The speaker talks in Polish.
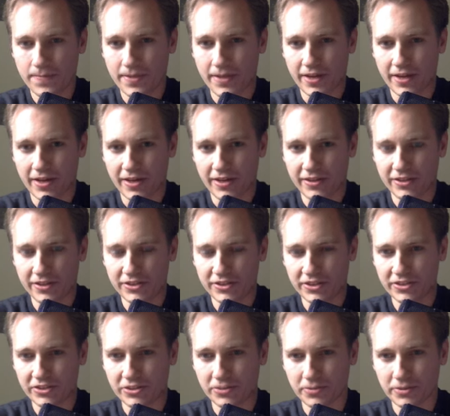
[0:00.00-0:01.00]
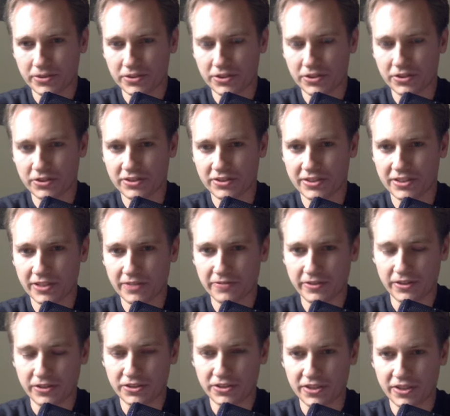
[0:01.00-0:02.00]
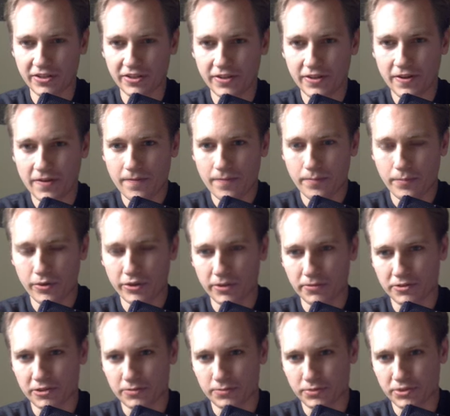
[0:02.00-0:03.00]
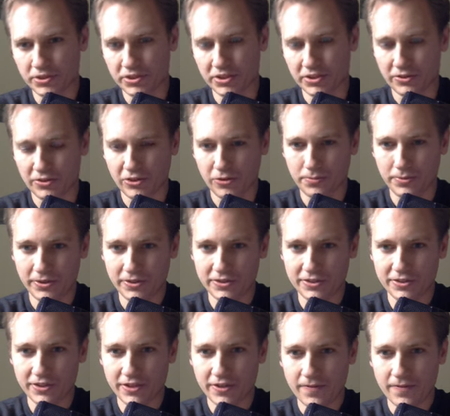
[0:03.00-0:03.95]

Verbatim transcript: a jeżeli są jakieś czynniki zewnętrzne, bo na przykład musicie to robić,